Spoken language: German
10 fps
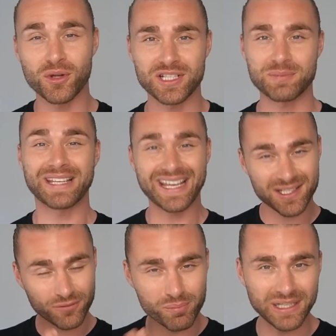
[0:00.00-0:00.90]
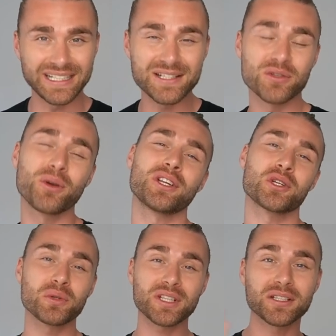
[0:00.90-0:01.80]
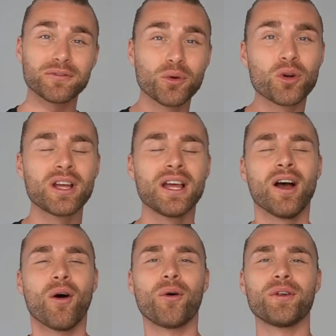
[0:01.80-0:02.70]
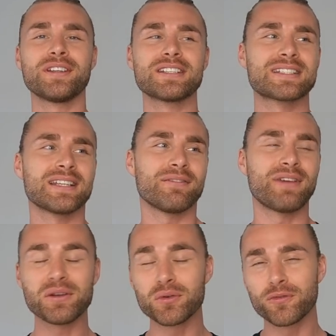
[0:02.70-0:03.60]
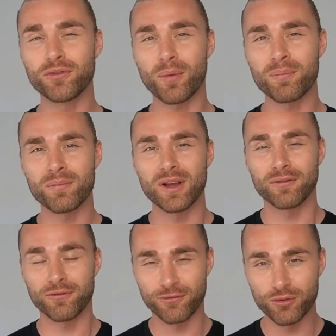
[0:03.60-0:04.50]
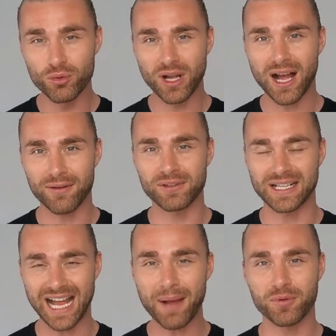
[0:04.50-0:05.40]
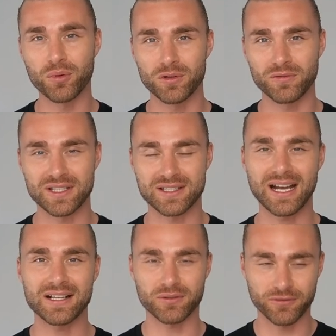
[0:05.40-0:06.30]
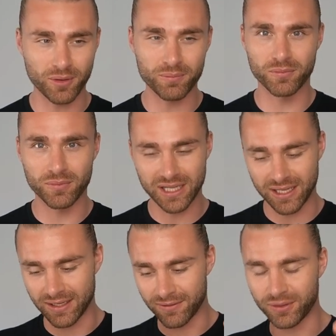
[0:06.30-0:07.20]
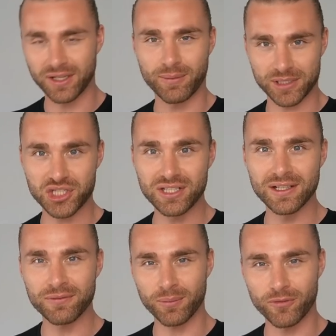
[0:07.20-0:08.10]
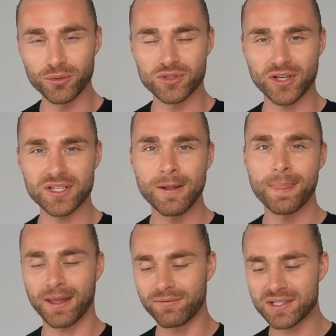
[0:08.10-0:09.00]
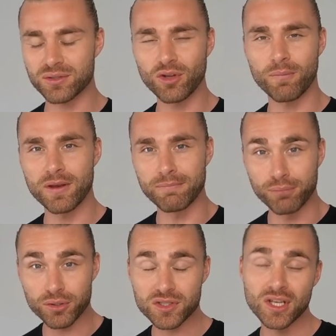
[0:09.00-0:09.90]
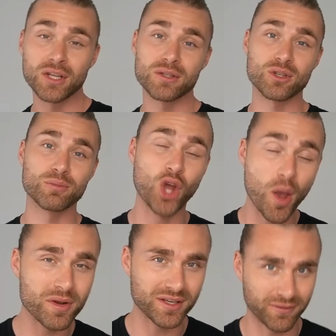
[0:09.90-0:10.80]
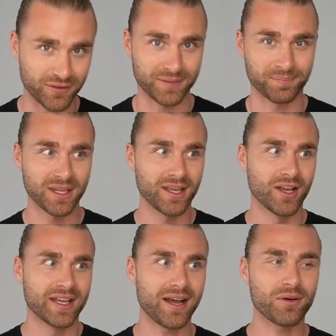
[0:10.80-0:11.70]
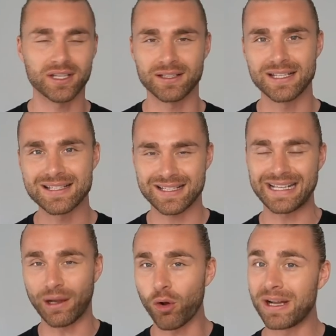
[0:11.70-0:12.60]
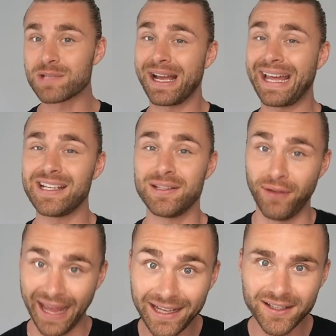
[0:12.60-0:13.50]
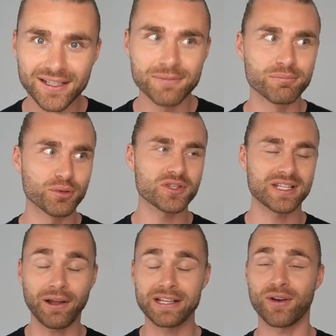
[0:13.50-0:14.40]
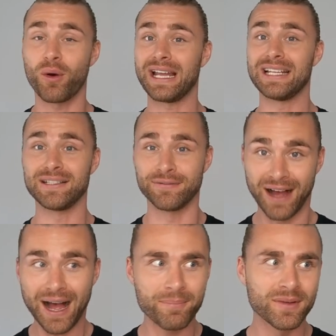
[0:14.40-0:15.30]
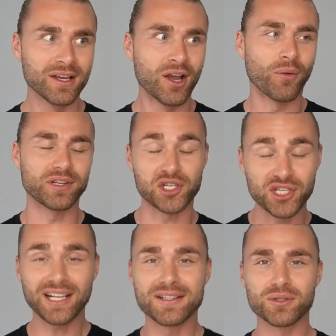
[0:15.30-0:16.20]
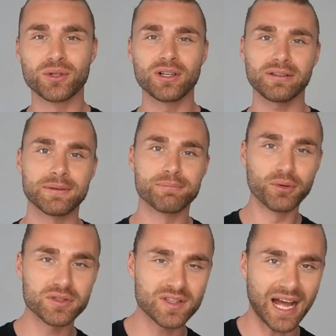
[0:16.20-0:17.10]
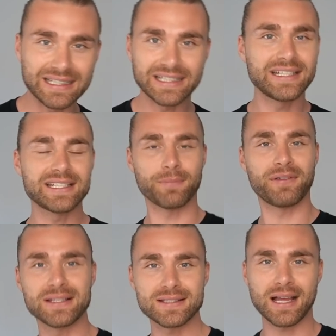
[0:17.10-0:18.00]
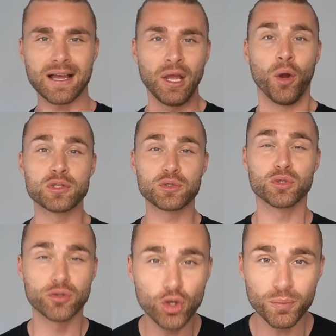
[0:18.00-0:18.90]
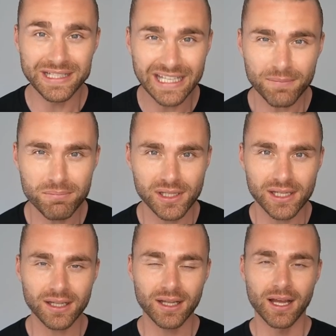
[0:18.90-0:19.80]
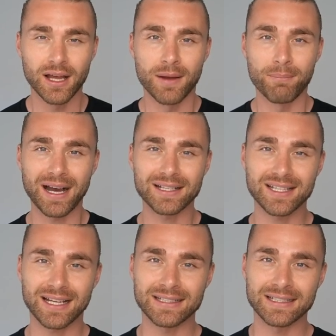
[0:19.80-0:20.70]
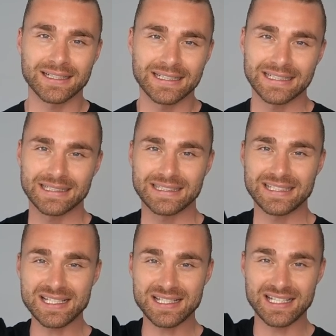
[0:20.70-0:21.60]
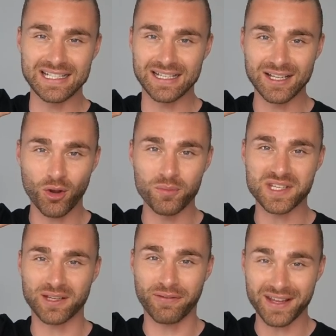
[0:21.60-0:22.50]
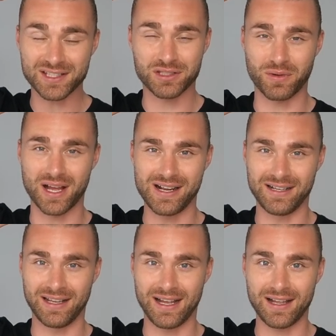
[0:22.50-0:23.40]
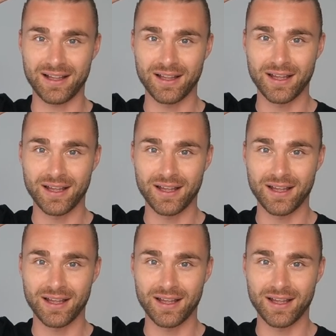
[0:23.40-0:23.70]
So Leute, ich bin gestern von Berlin zurück nach Stuttgart geflogen und wenn du vom Flughafen halt abgeholt wirst, ja, also vom, äh, von der Maschine, vom Flugzeug, dann wirst du noch mit einem Bus zum Terminal gefahren. Ja, und dann ist es halt auch manchmal relativ eng im Bus, ja, und es war auch relativ warm und ich stehe dann so im Bus angelehnt am Fenster und so ein Typ neben mir macht dann diesen hier, um sich festzuhalten, ja.